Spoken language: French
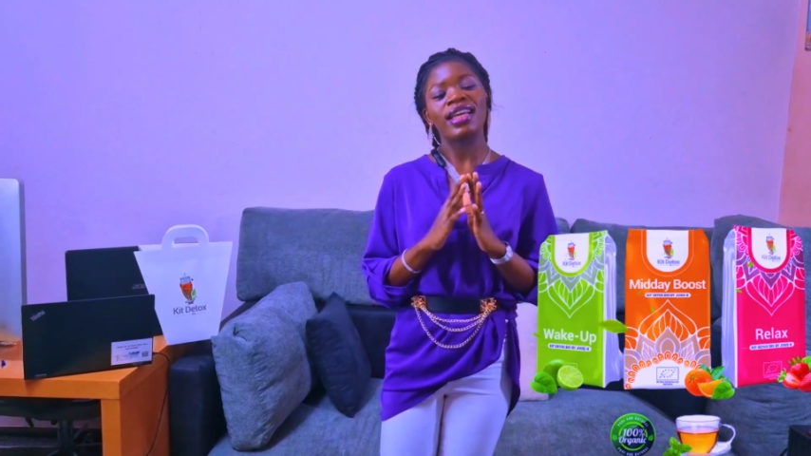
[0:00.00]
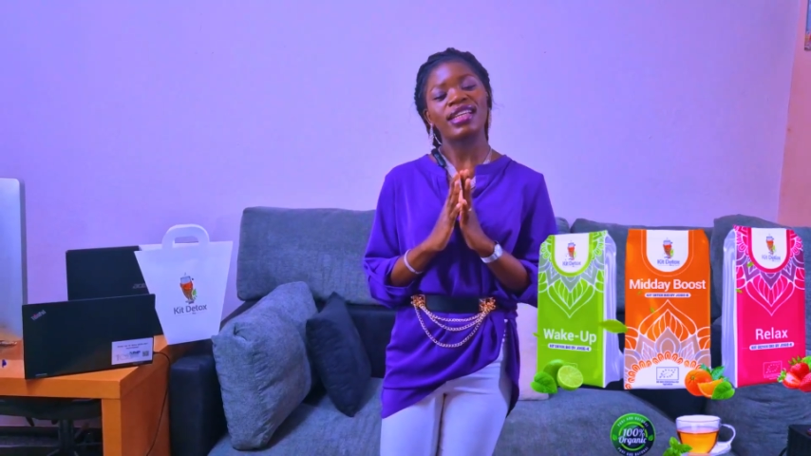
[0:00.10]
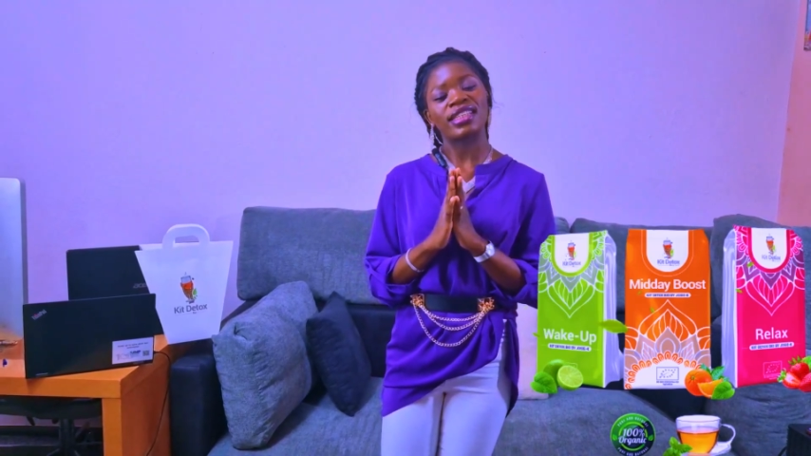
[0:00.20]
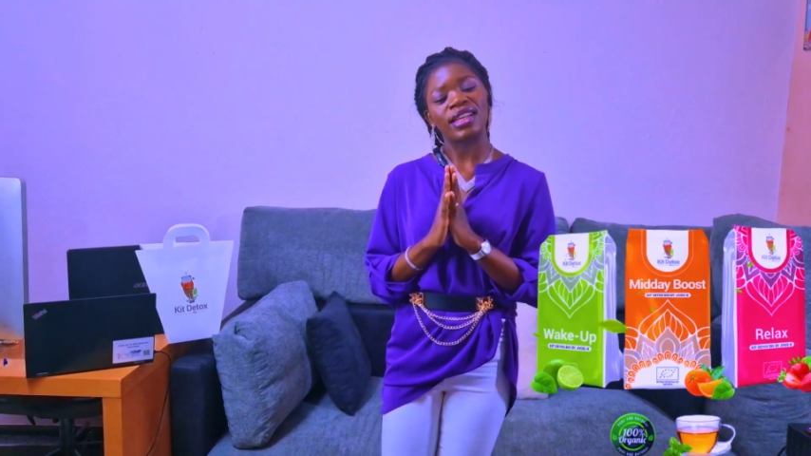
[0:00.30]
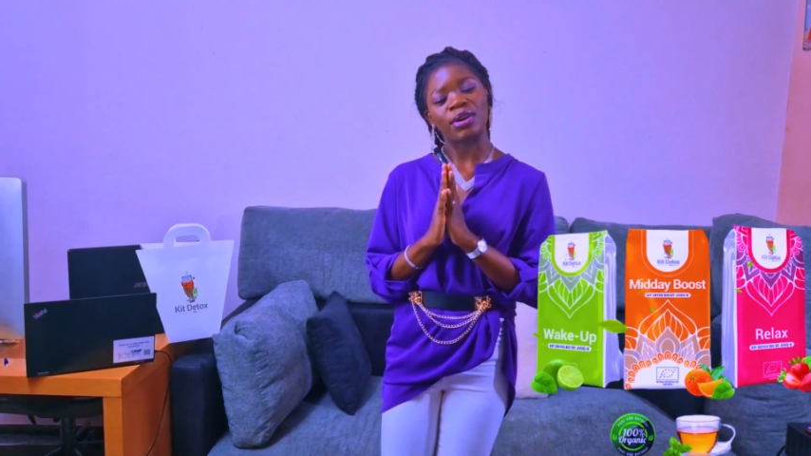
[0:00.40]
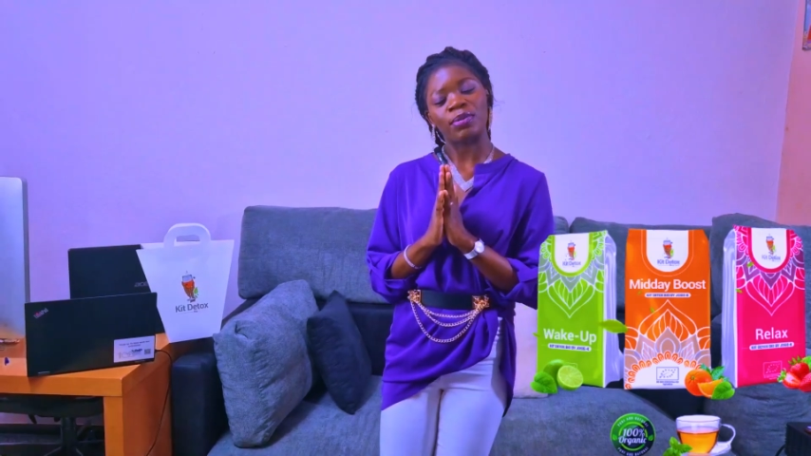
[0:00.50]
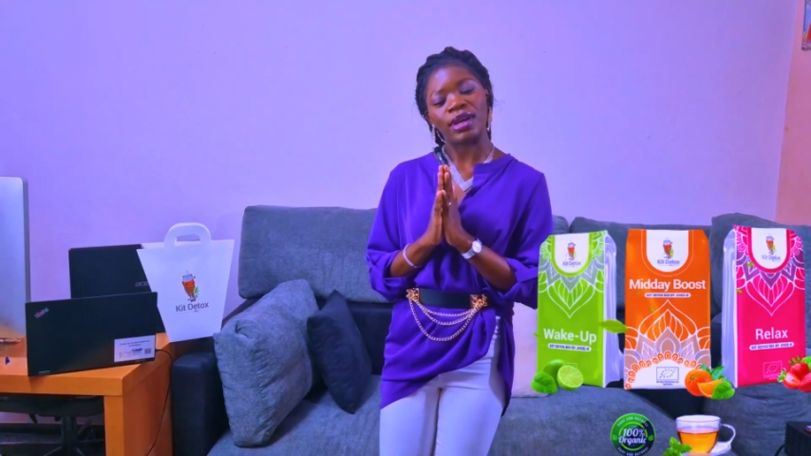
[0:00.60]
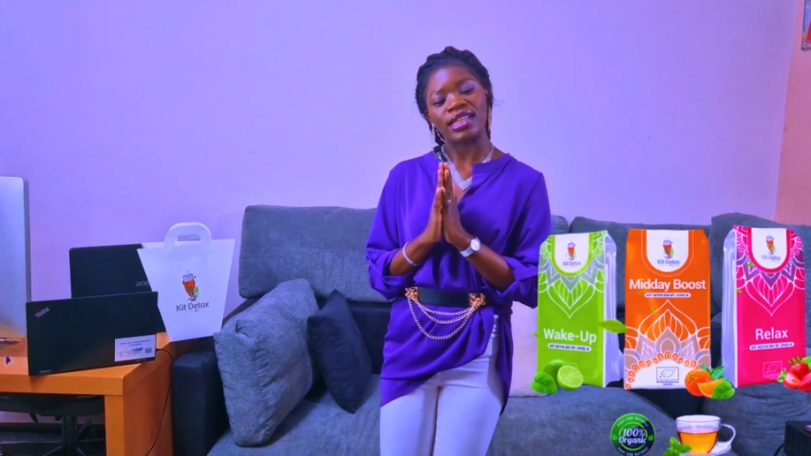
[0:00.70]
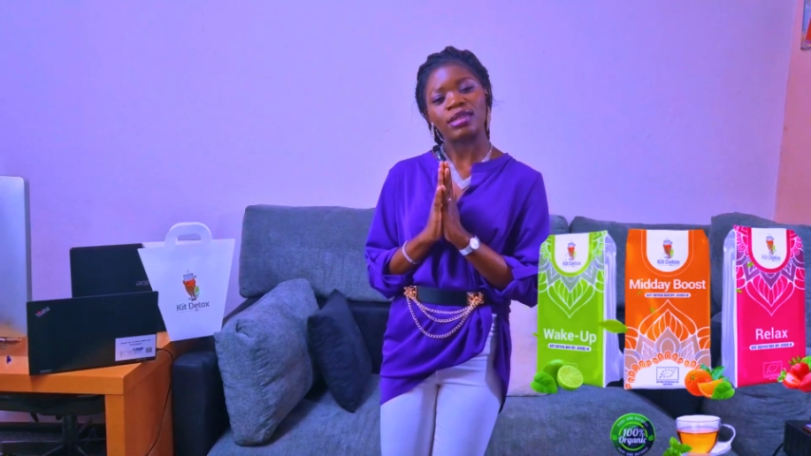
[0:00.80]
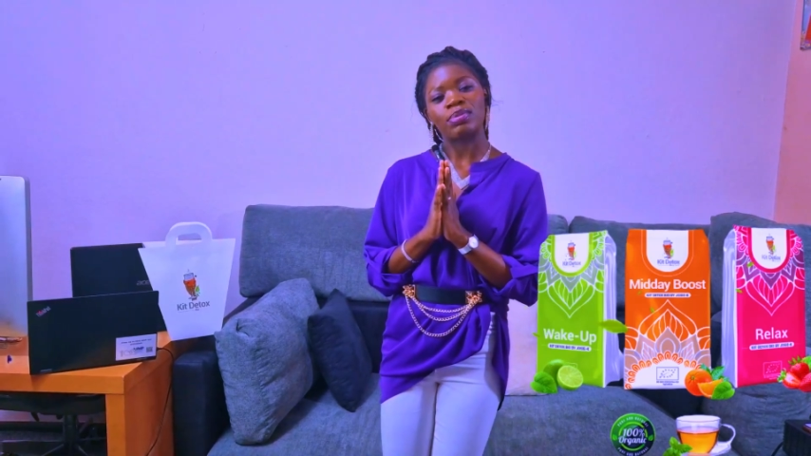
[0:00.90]
et je te
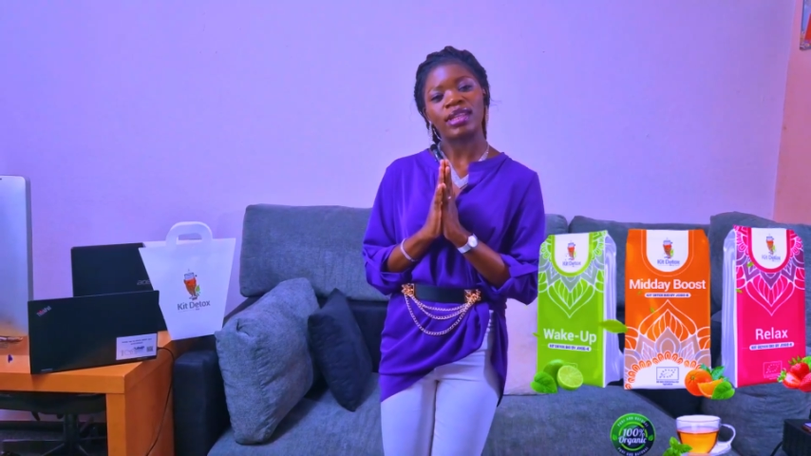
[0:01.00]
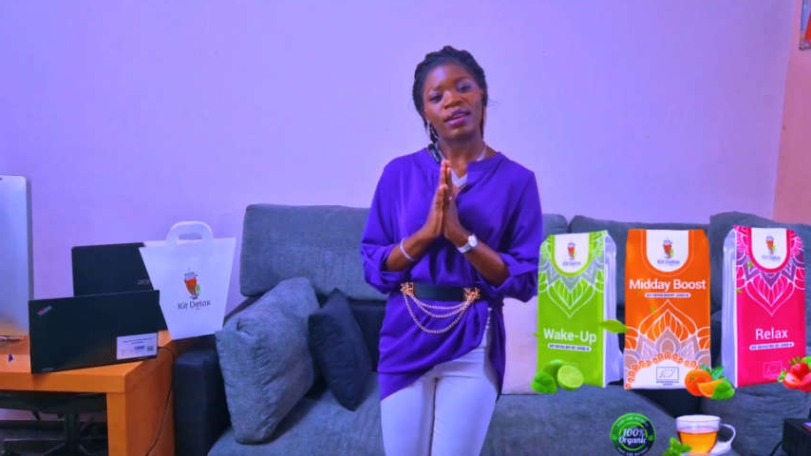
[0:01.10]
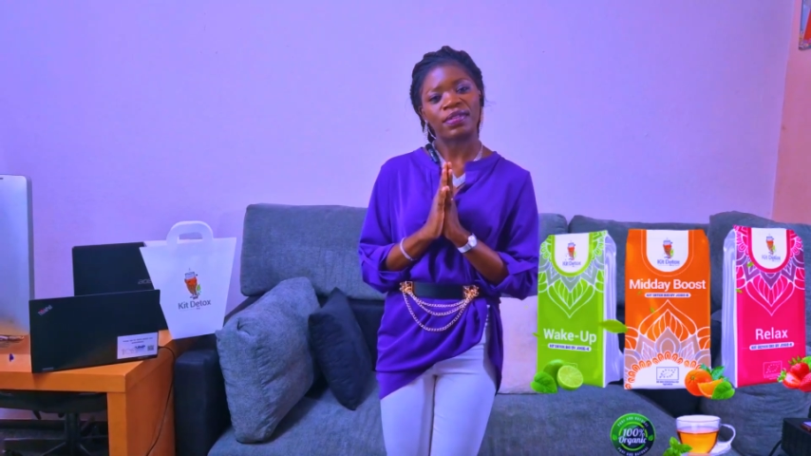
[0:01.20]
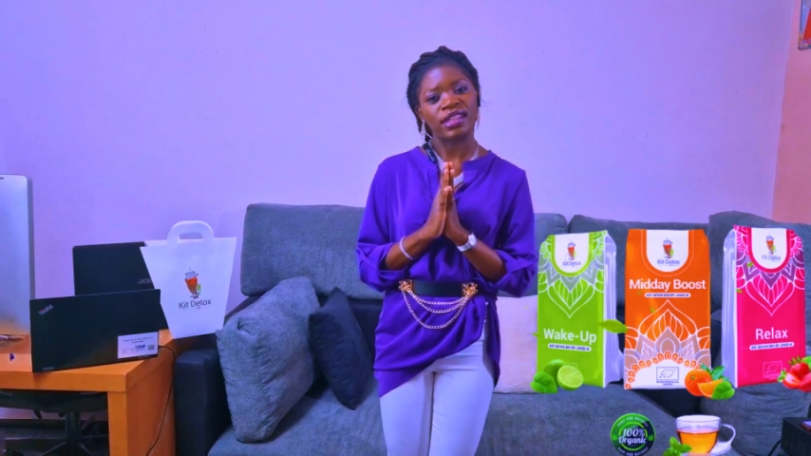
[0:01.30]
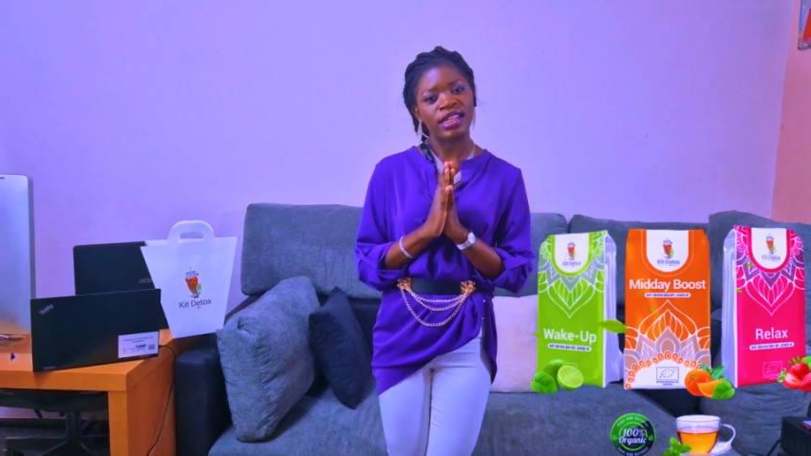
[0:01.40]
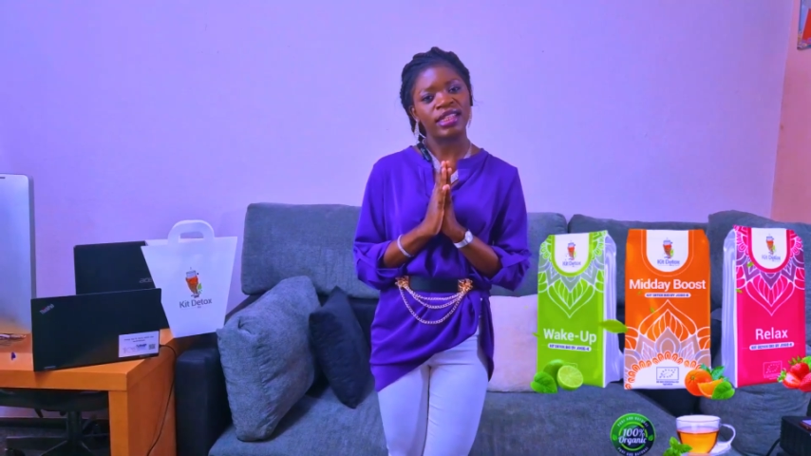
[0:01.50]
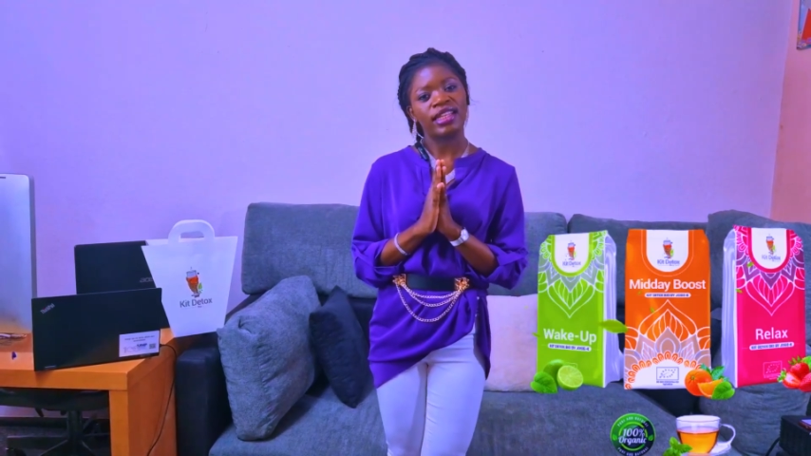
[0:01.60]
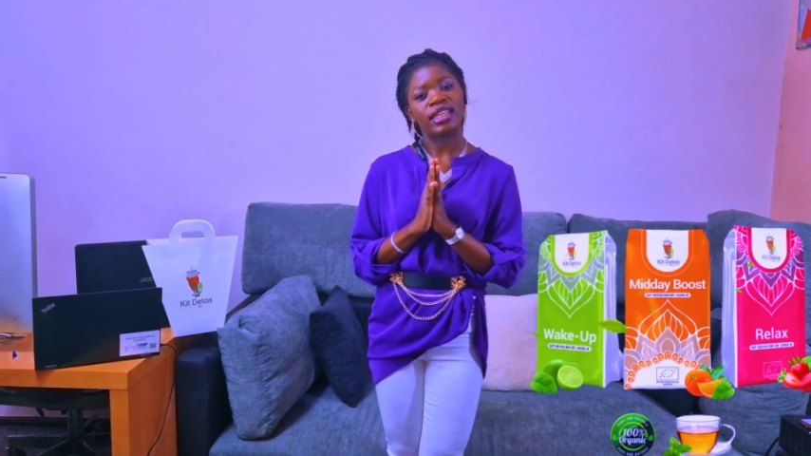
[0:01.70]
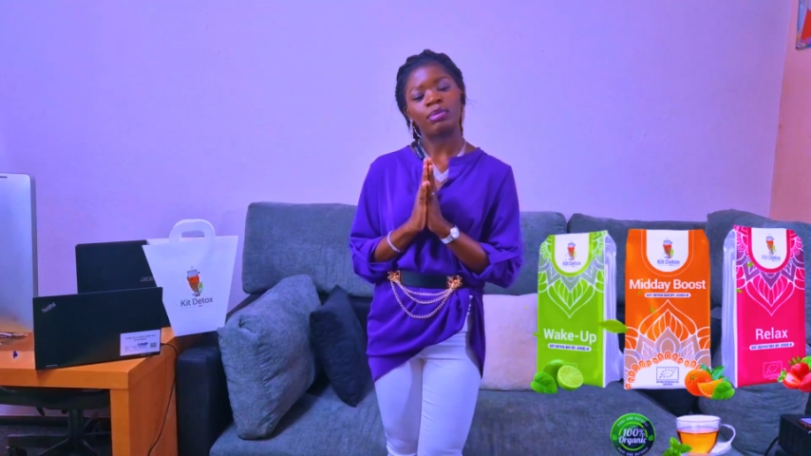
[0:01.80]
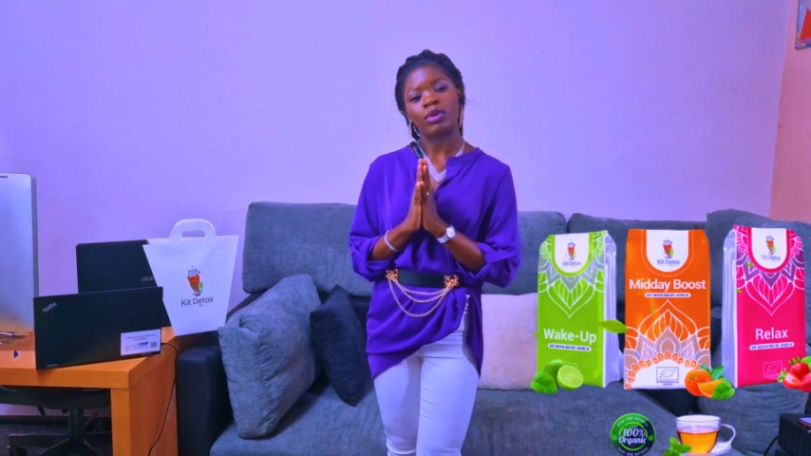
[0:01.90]
remercie pour ta
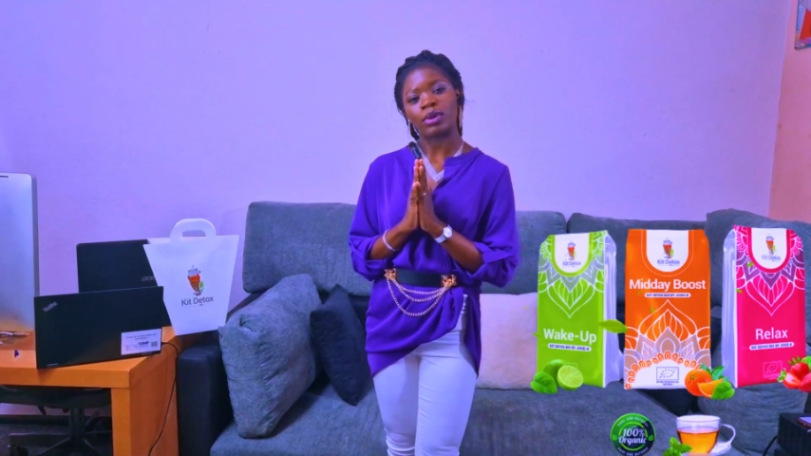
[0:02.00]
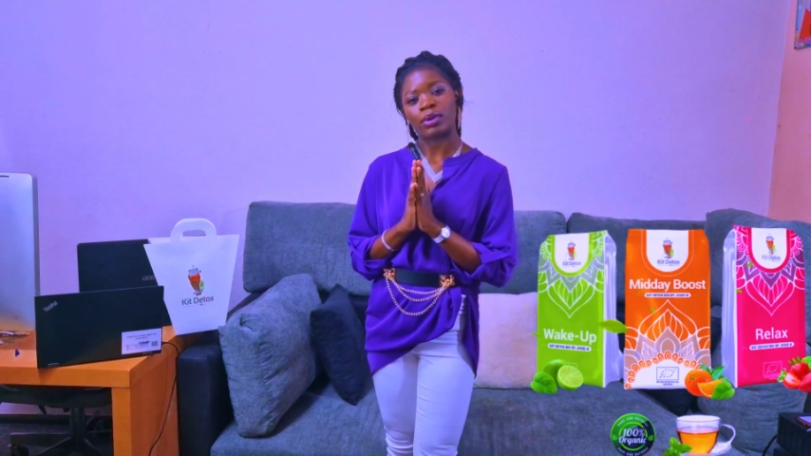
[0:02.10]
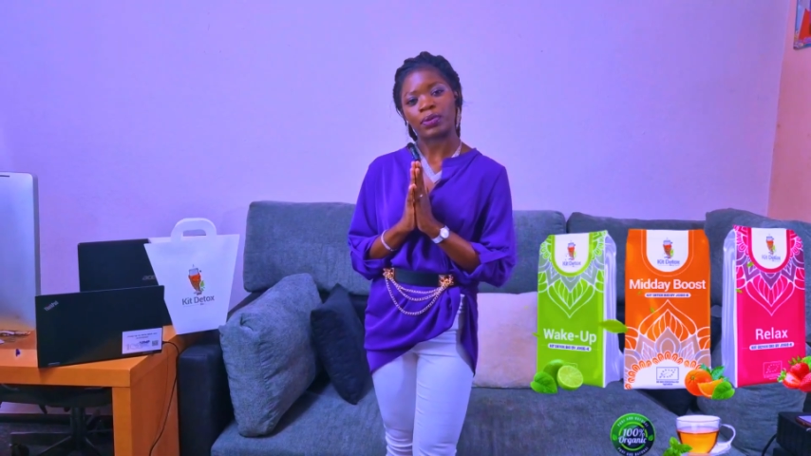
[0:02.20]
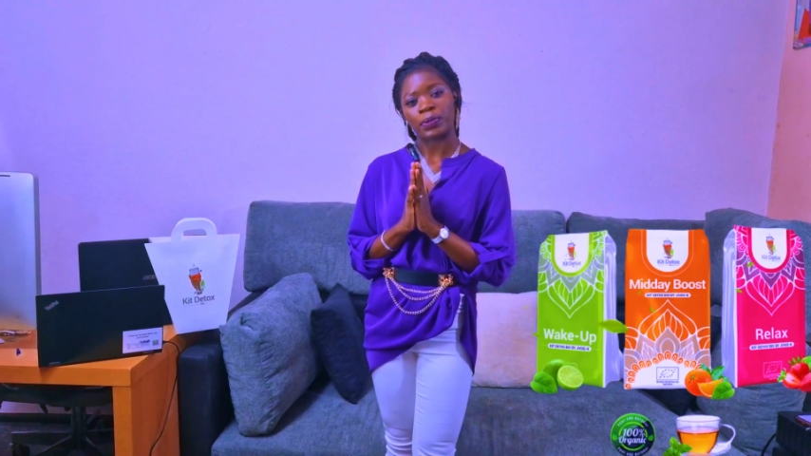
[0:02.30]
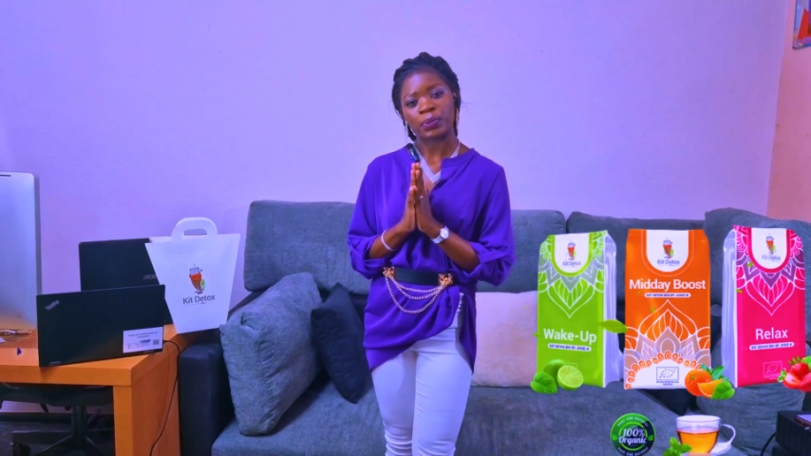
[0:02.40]
fidélité qui m'honore.